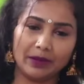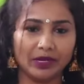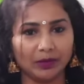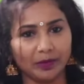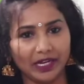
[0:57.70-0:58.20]

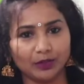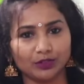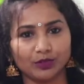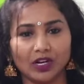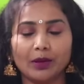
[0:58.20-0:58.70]
எல்லாமே நம்ம பண்ணி
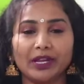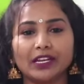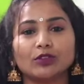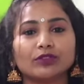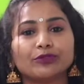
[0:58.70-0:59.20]
கொடுத்துருவோம் நம்ம
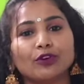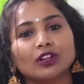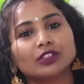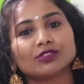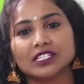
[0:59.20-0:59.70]
கிட்ட ஒரு
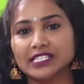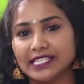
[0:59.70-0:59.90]
4000